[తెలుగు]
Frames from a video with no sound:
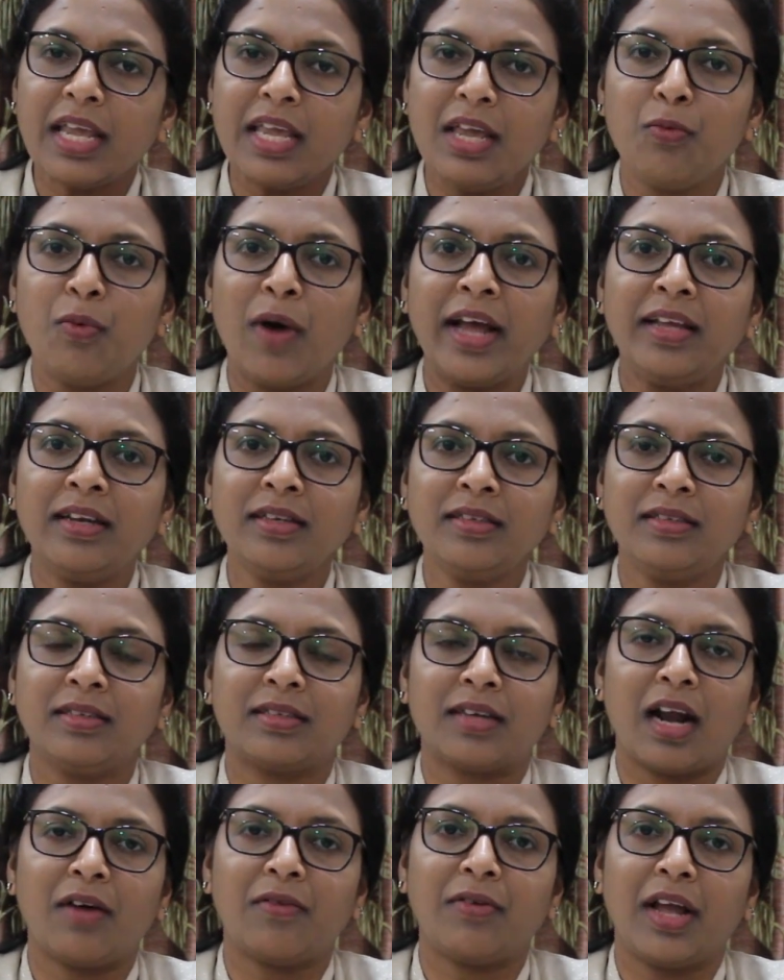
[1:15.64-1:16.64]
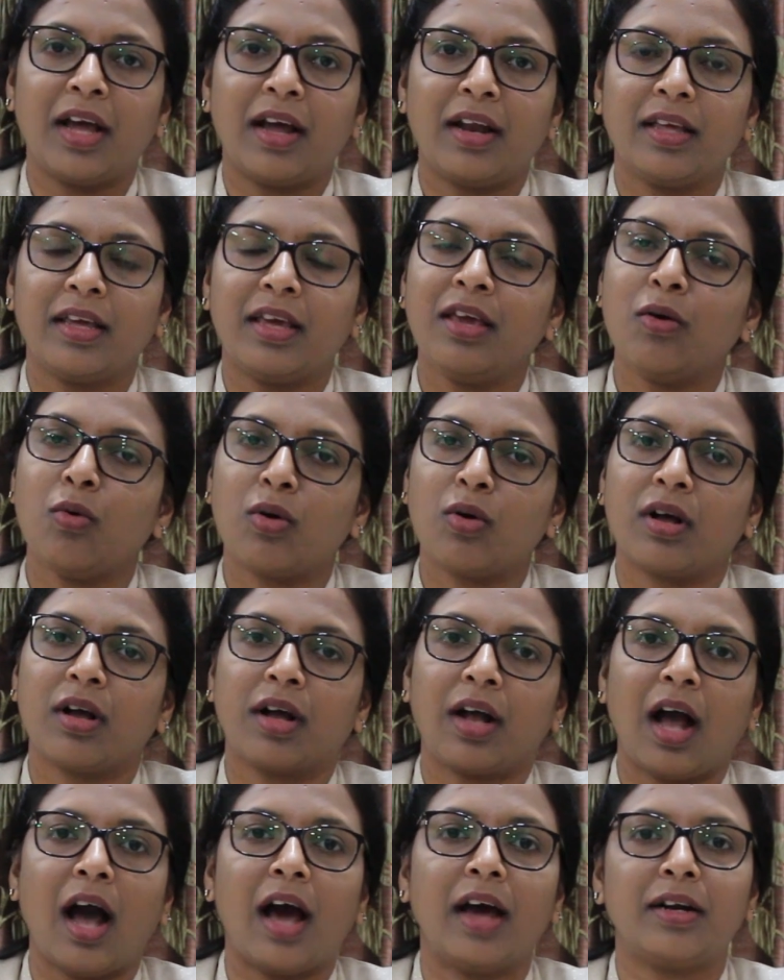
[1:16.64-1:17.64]
ఈ వైరస్ రావడానికి ఒక
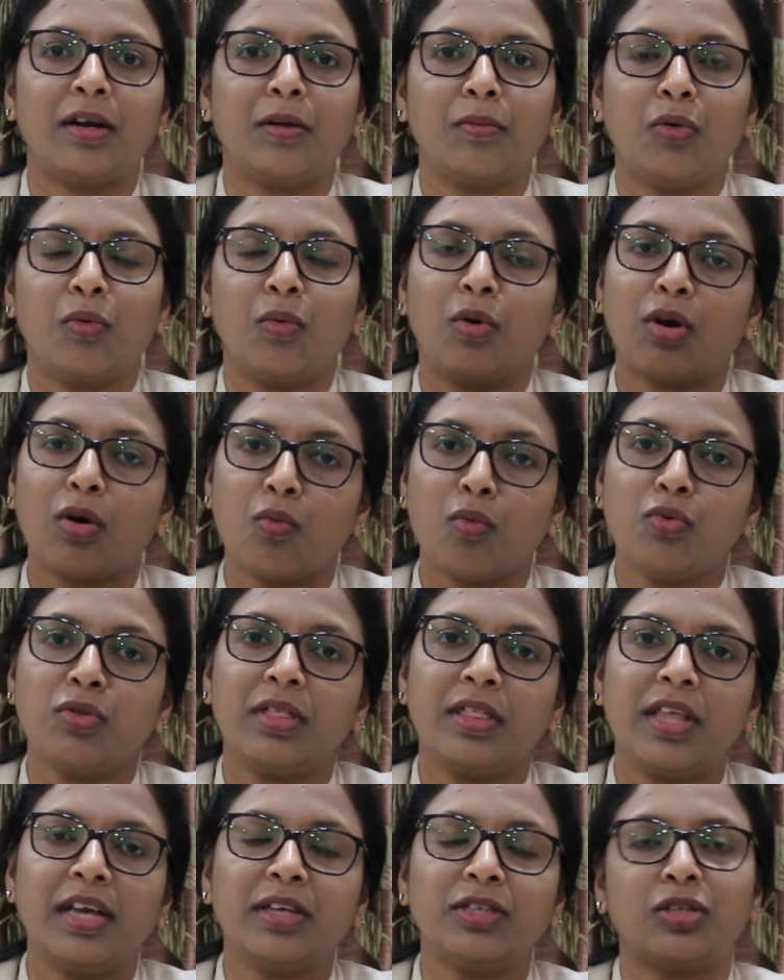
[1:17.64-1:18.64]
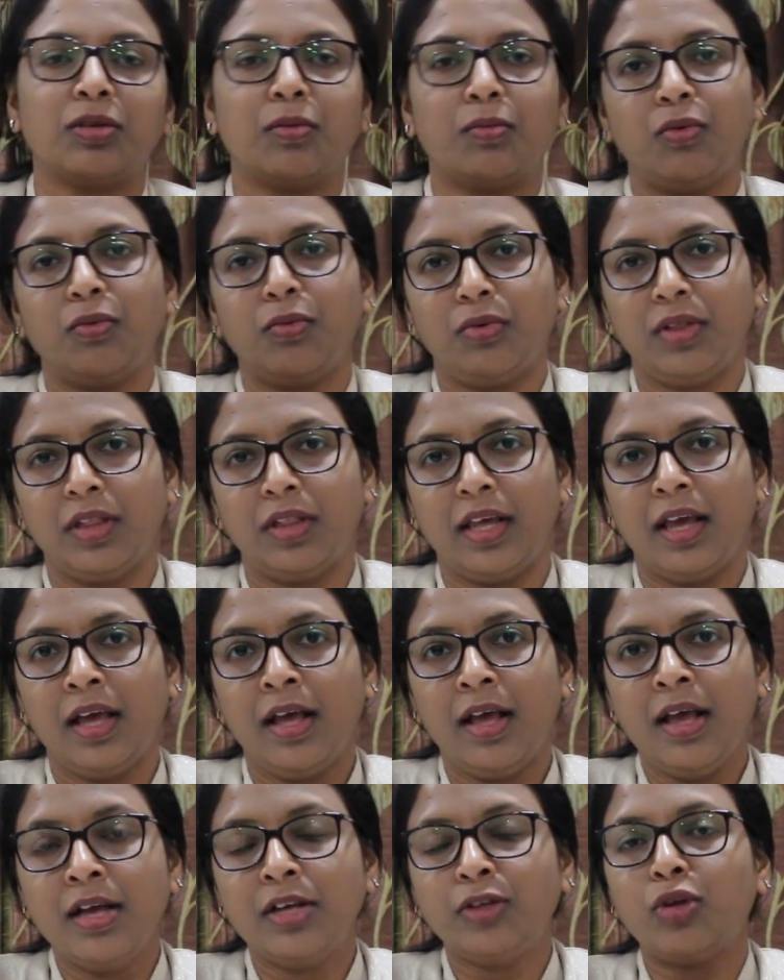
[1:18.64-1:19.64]
కారణము ఒక ఉద్దేశము ఉంది
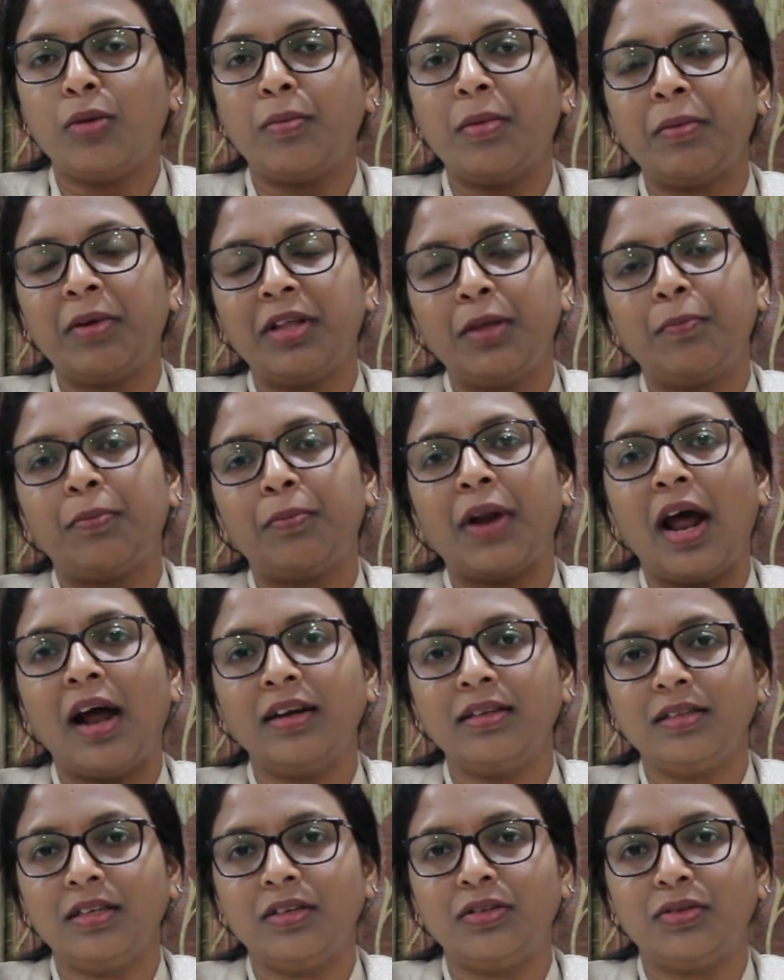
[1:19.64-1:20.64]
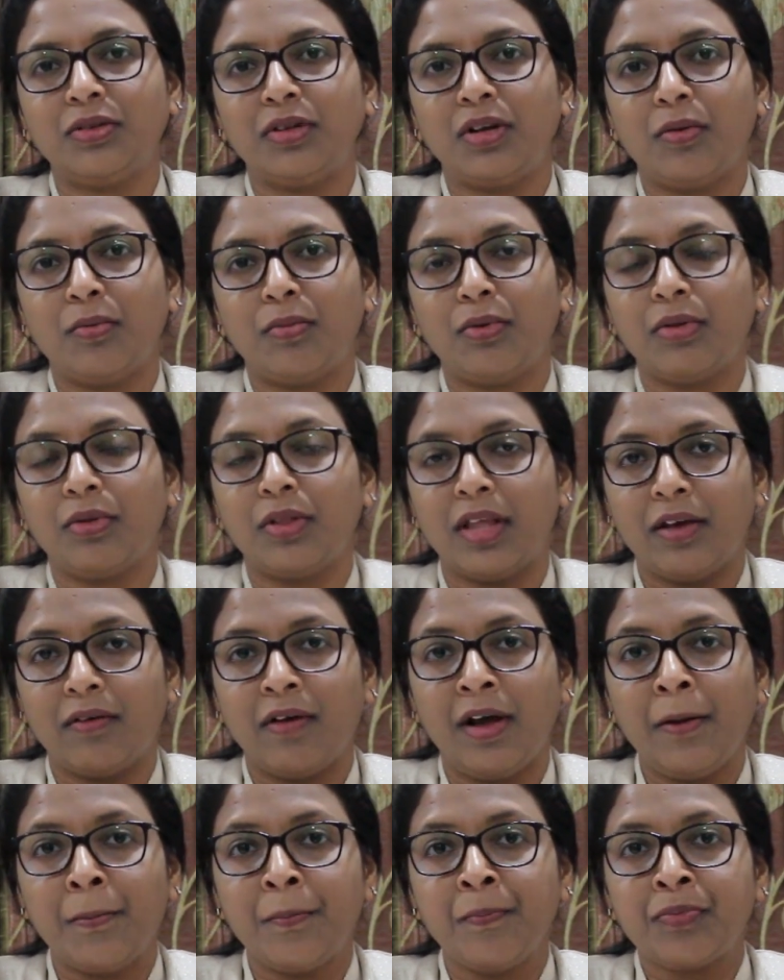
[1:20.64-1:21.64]
సో మేము అది ప్రార్థిస్తున్నప్పుడు
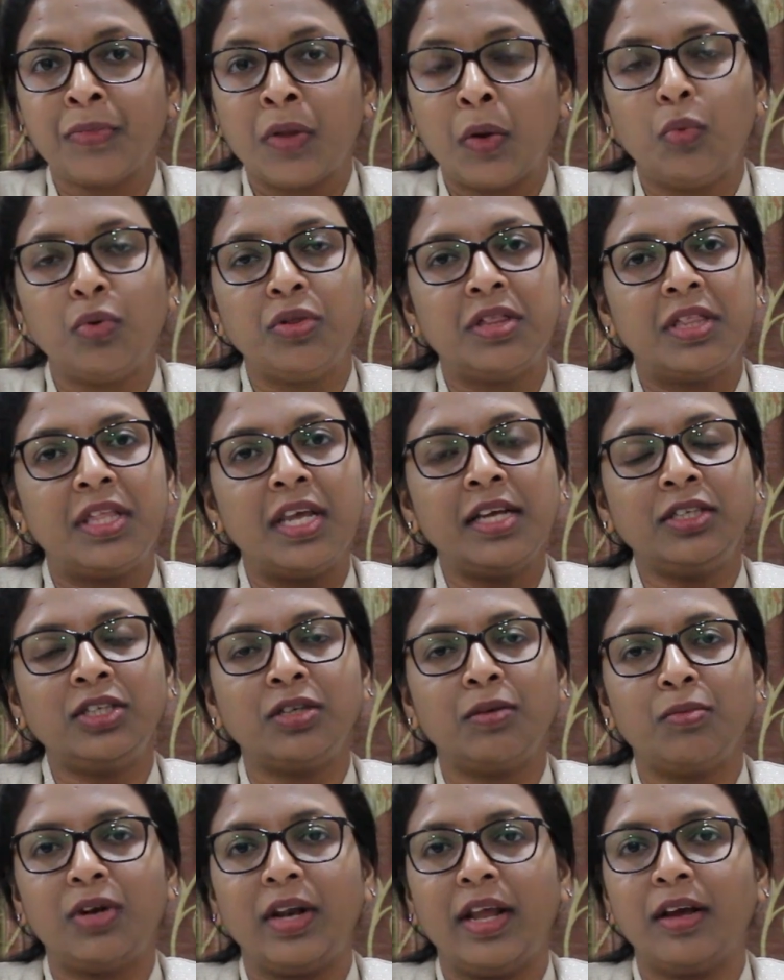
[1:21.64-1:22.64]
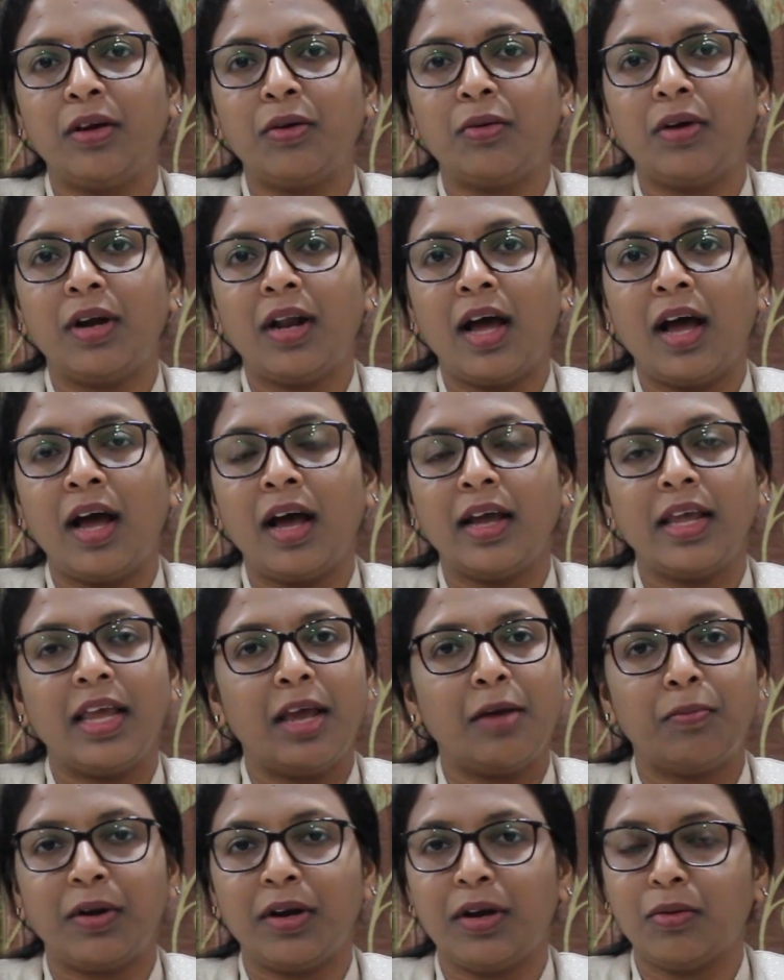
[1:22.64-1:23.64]
దేవ ఉద్దేశము లేకుండా
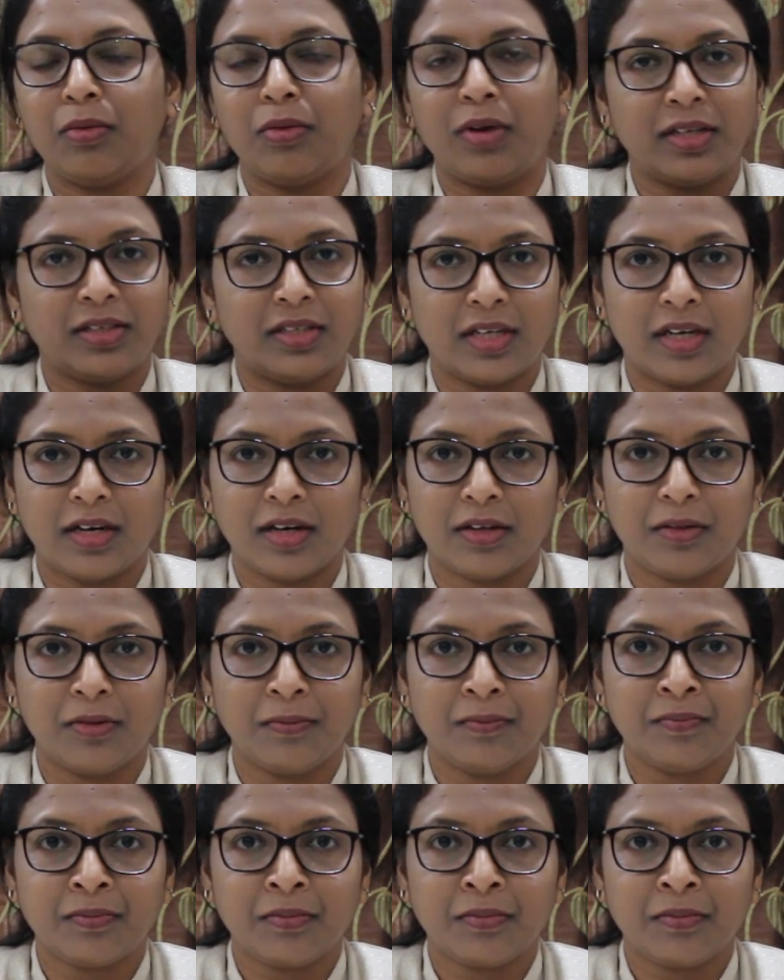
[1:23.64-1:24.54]
ఏ పని కూడా జరగదు